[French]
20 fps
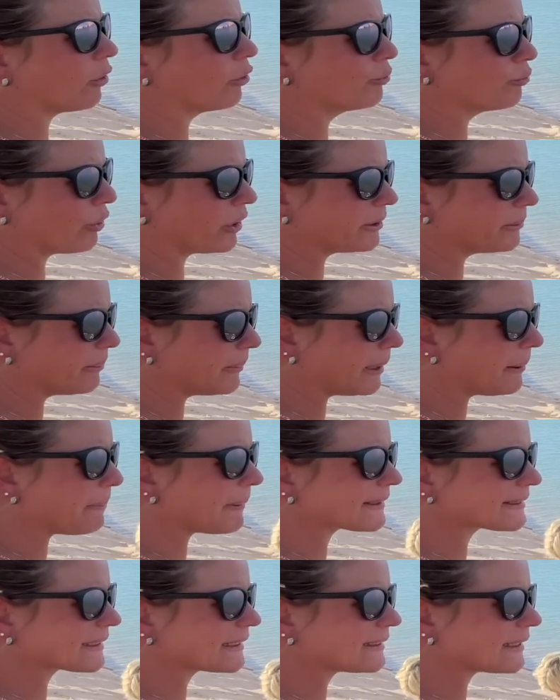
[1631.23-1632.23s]
au mois de mai
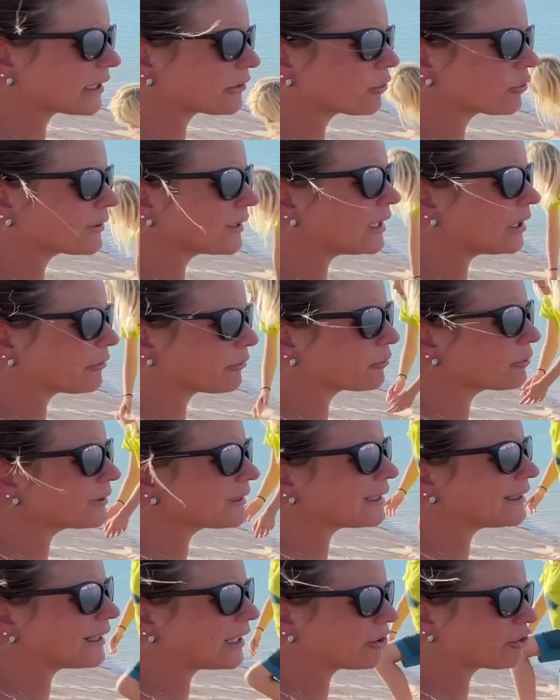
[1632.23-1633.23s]
parce qu'ils attendaient les fonds
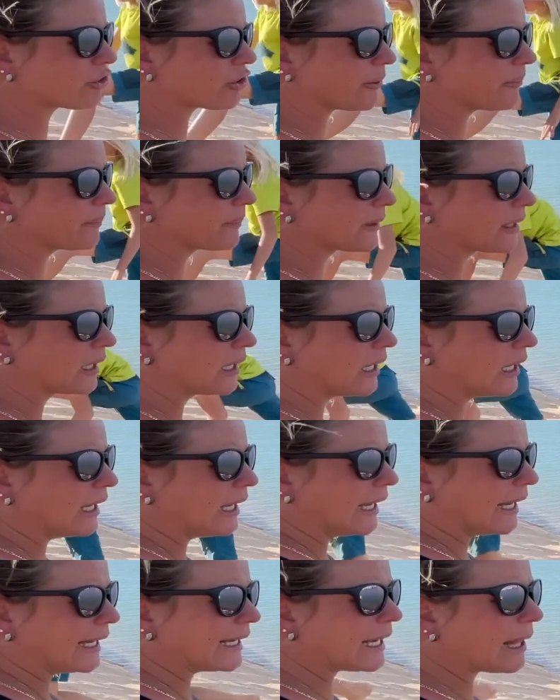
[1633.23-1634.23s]
des neiges.
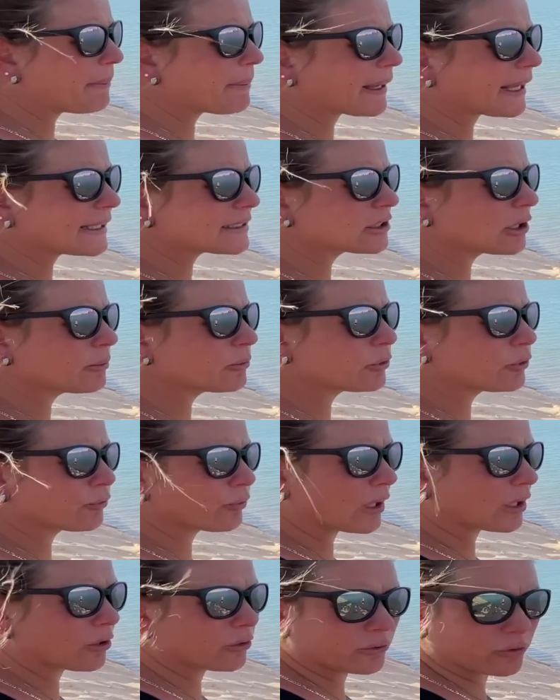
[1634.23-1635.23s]
Et là, par exemple, tu
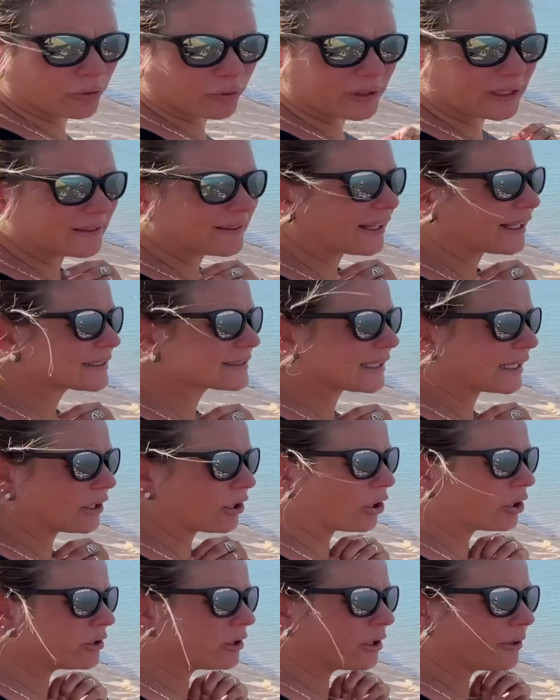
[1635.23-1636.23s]
vois, quand on était à
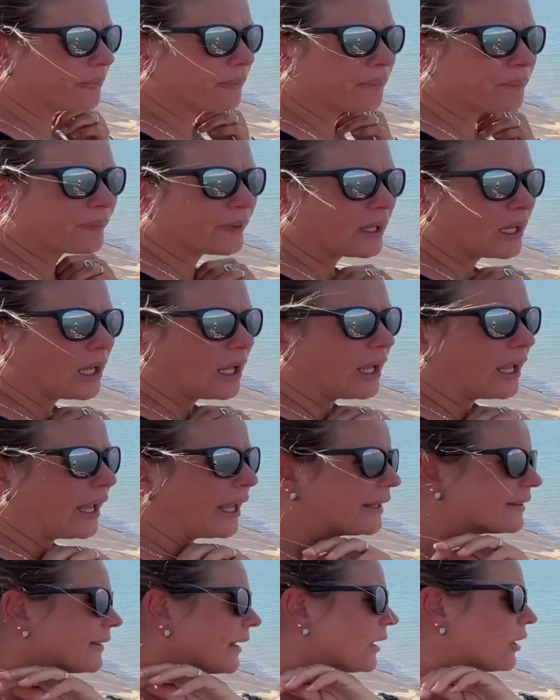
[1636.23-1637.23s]
Zion,
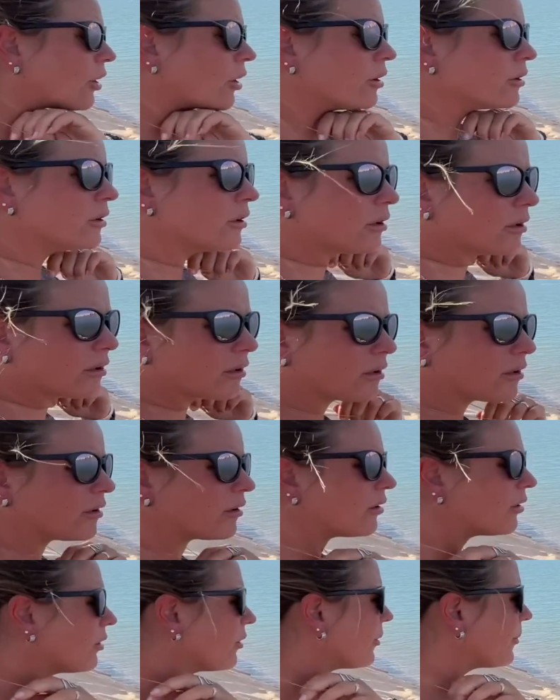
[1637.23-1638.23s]
à
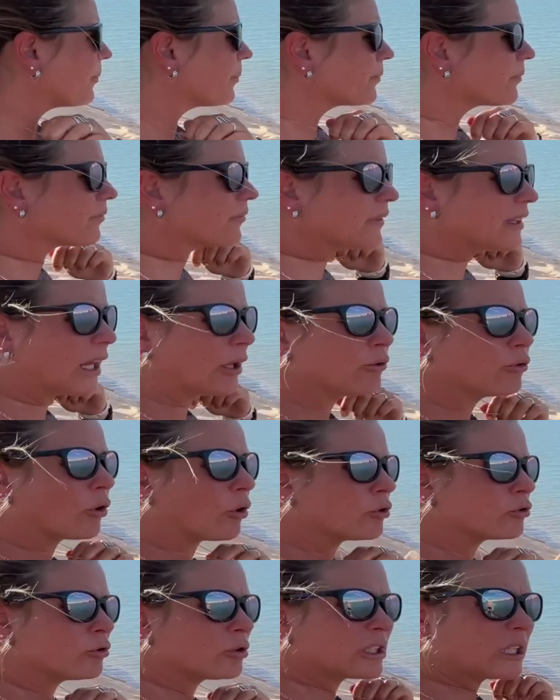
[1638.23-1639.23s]
Zion, il y a une
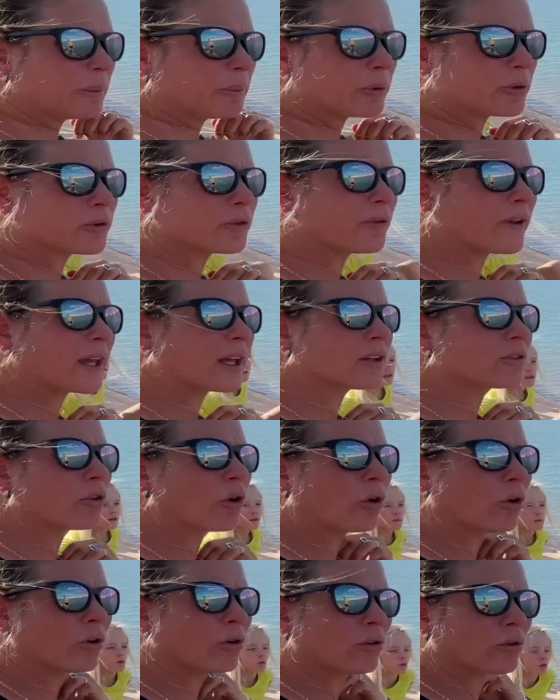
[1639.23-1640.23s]
rando qui peut se faire
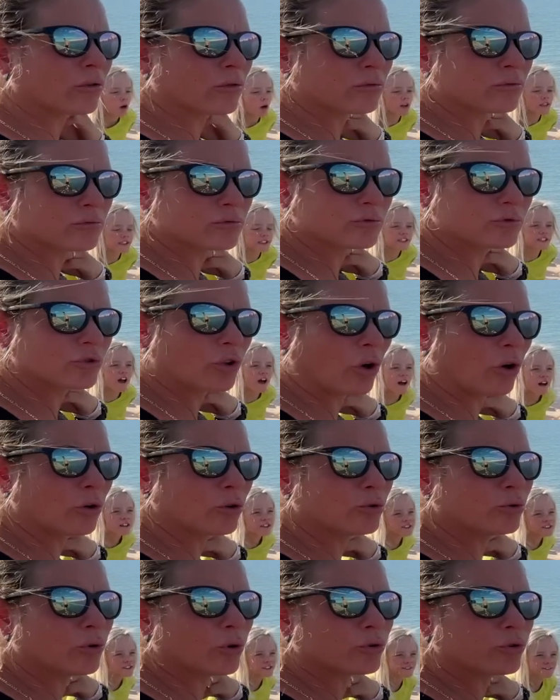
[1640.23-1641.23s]
dans, ah, dans le
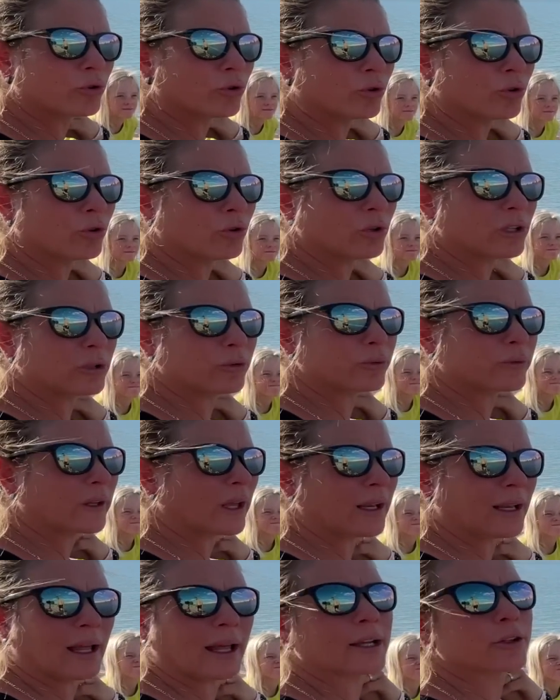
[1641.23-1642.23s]
cours d'eau et tout
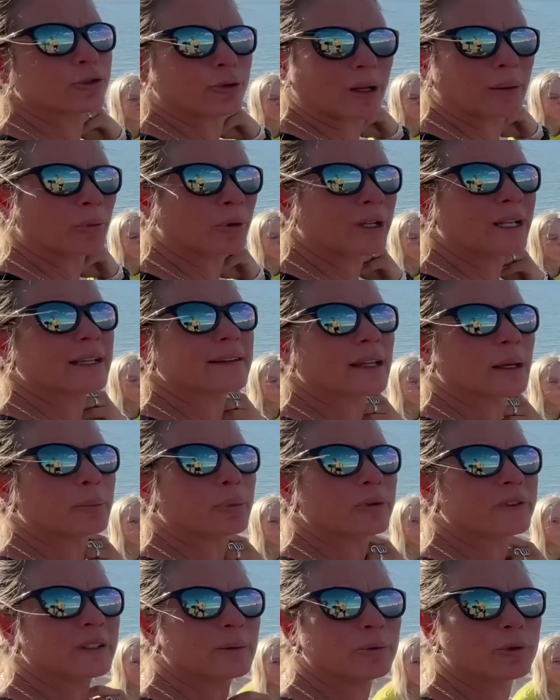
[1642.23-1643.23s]
ça. Là, actuellement, il est
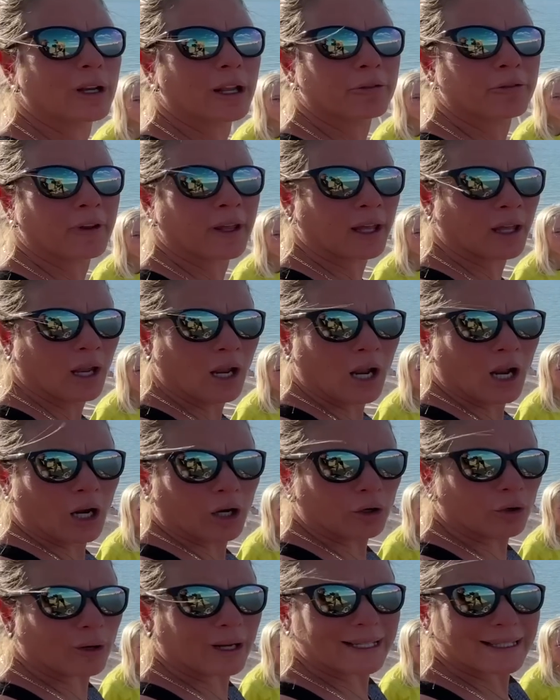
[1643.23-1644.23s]
impossible de la faire.
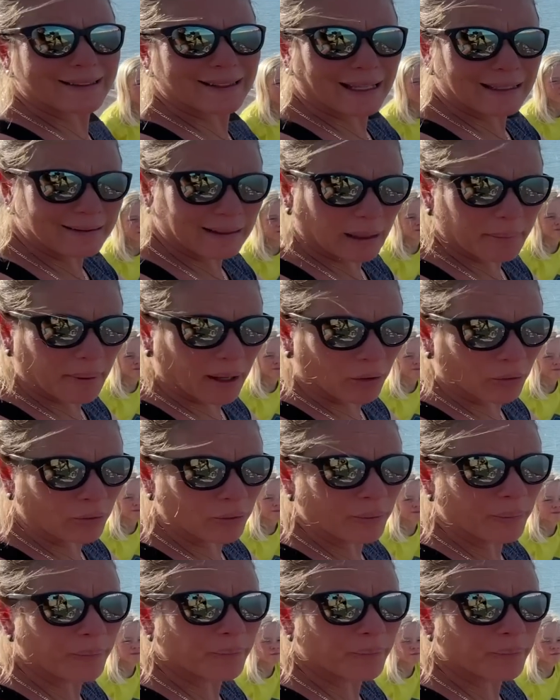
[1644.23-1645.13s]
L'eau, elle est très très marron.